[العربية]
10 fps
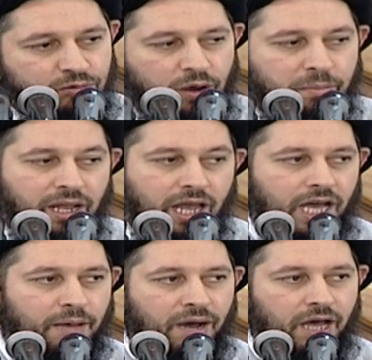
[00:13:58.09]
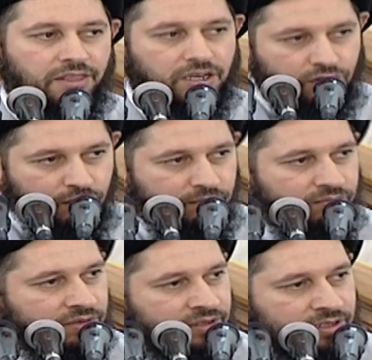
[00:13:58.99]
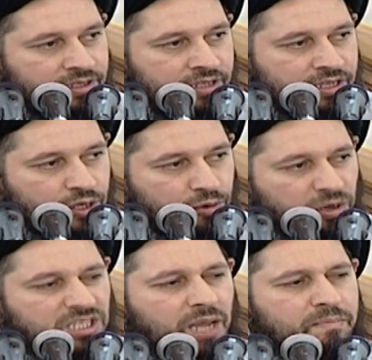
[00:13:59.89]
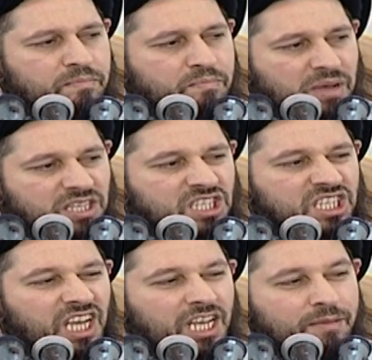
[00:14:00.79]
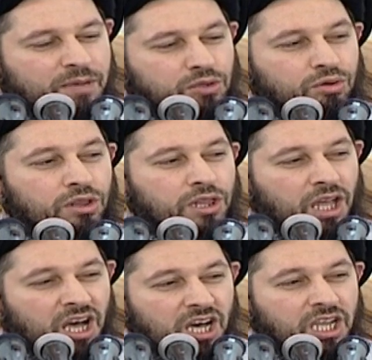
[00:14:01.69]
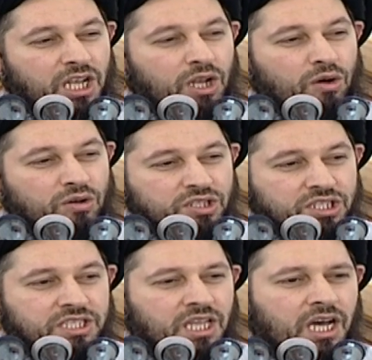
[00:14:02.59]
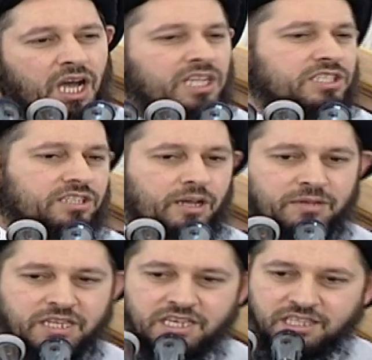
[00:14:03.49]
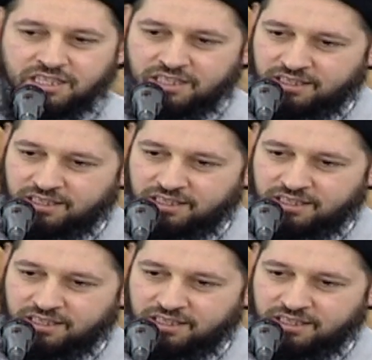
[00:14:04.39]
وبلغ بعضكم وتمت كلمه الله الحسنى على الصابرين